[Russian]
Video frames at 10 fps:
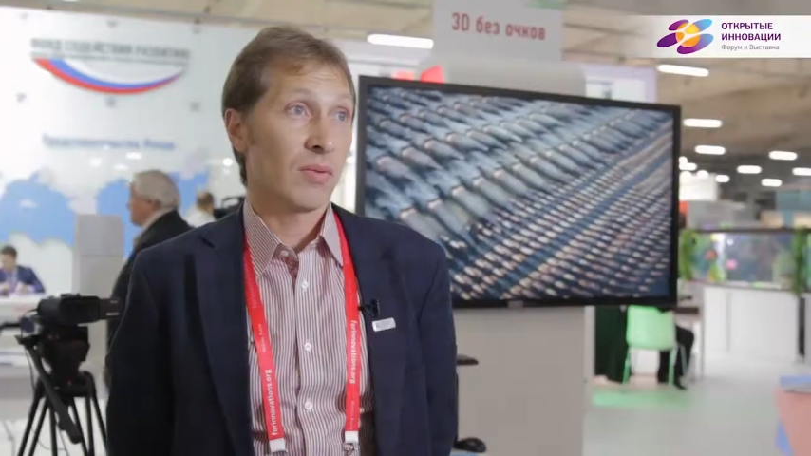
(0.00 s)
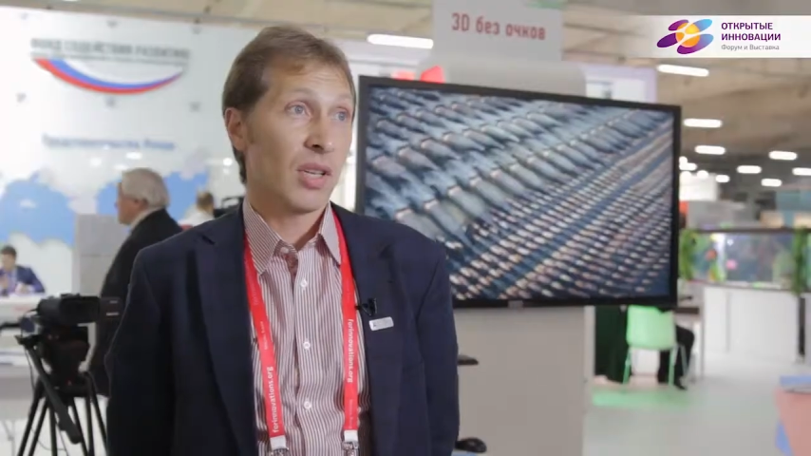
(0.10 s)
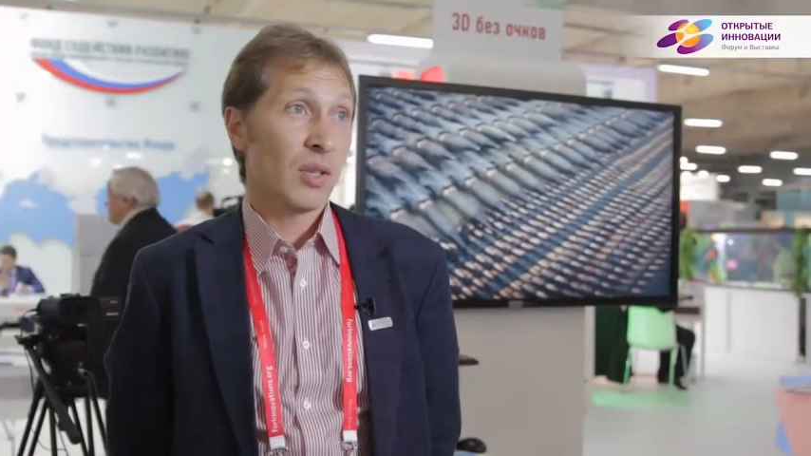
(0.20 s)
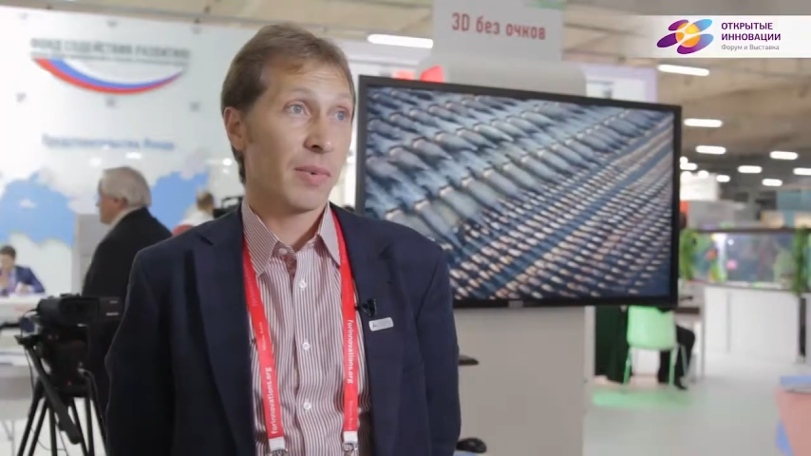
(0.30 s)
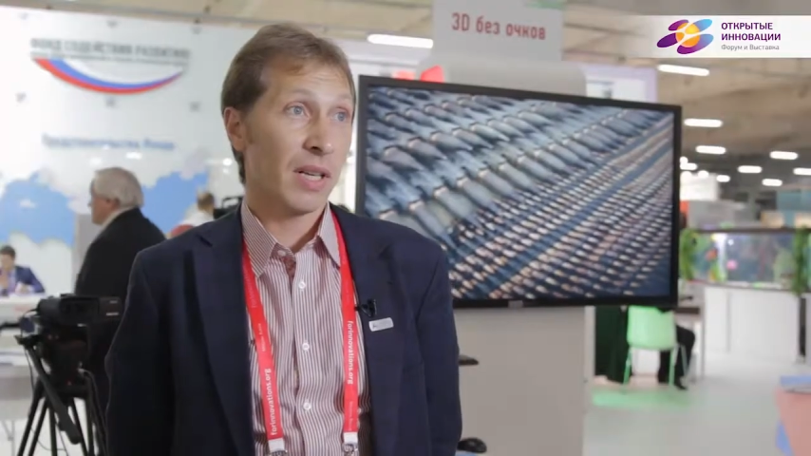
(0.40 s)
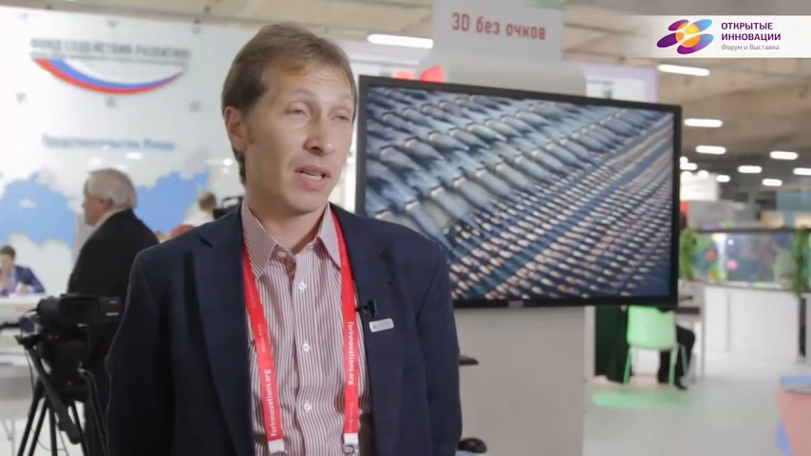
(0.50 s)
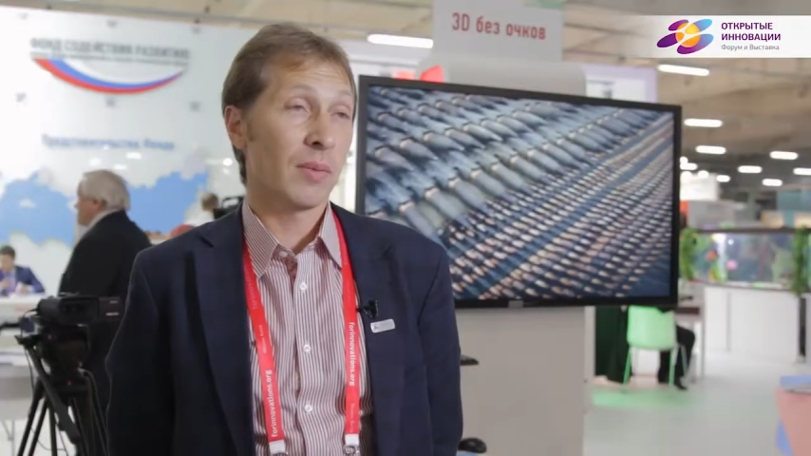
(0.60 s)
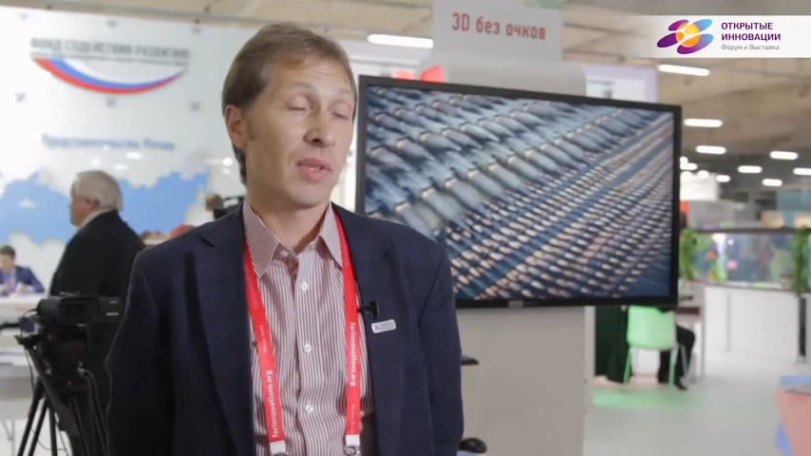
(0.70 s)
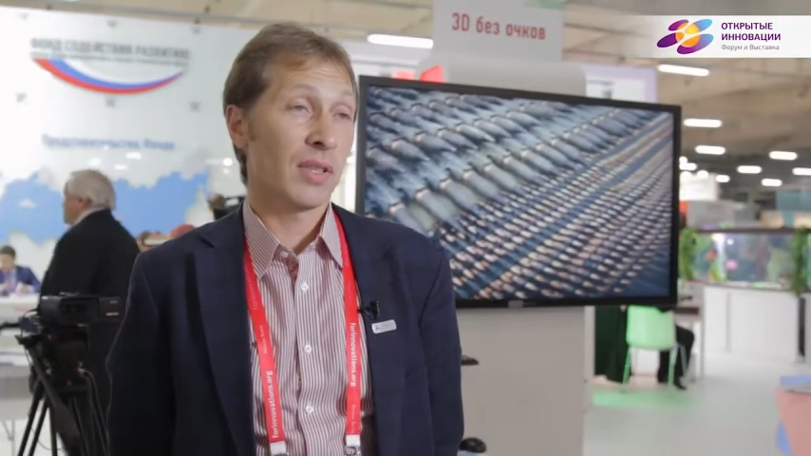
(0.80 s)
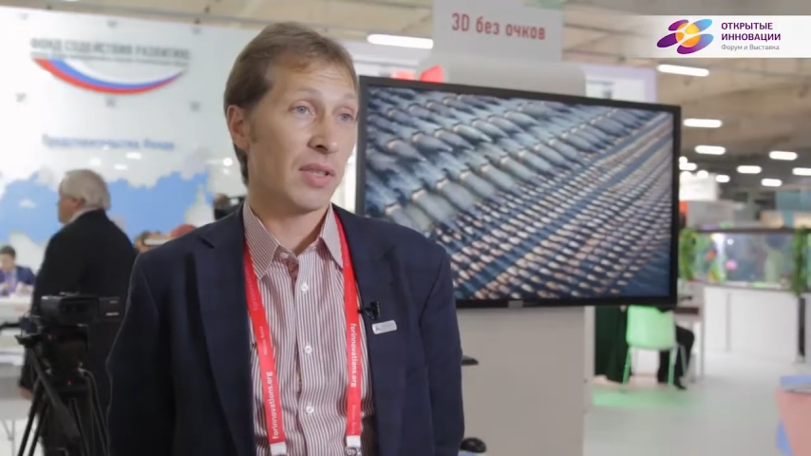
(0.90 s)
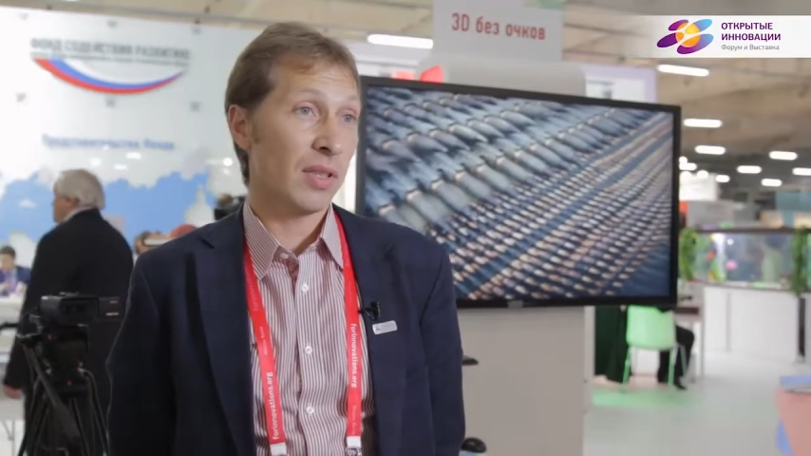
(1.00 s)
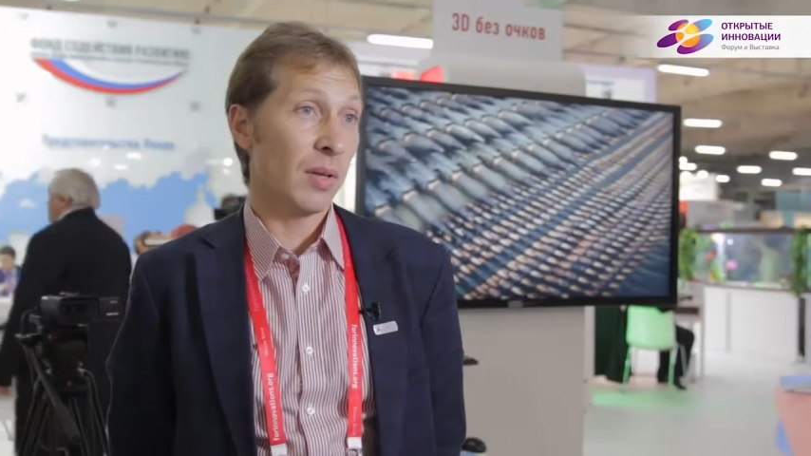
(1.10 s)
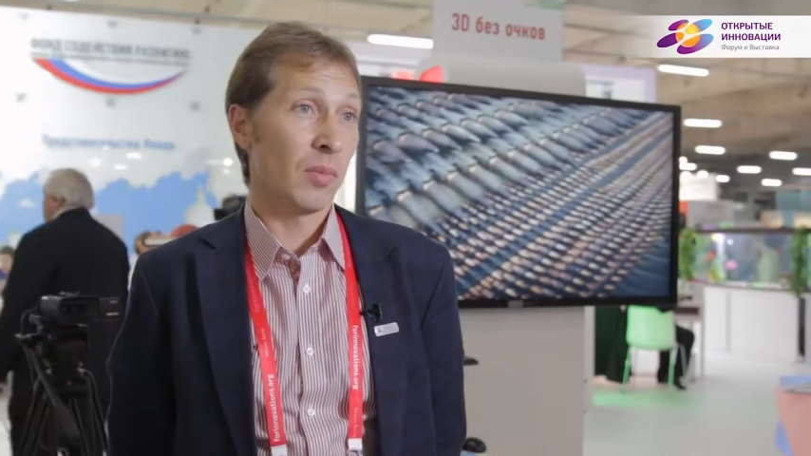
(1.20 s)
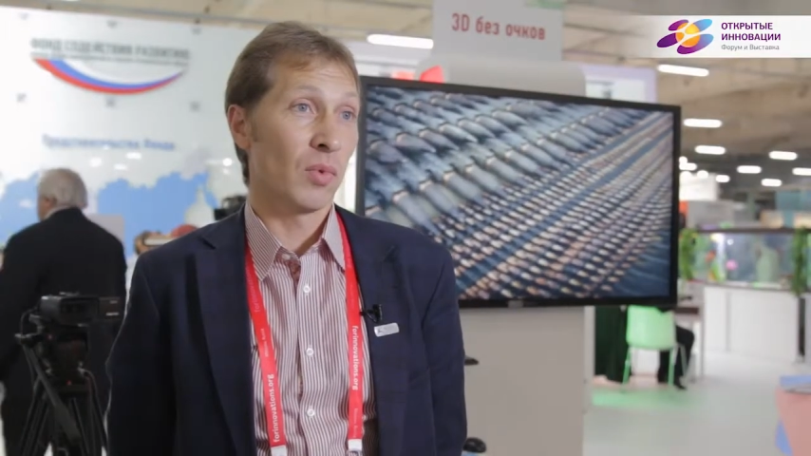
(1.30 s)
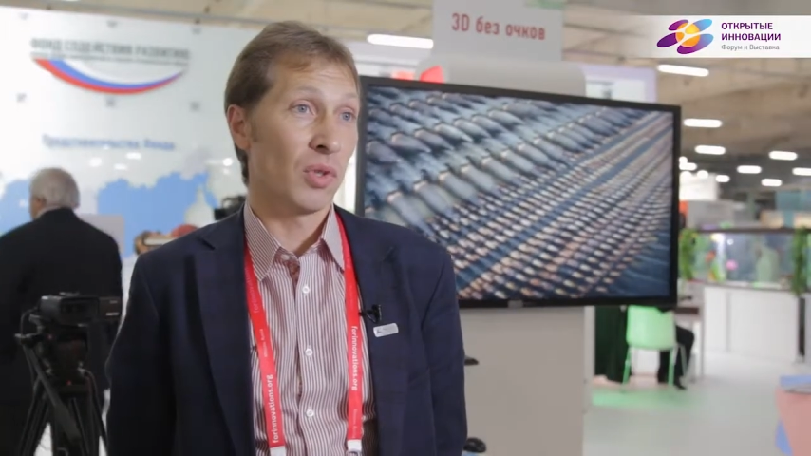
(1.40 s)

Наша программная система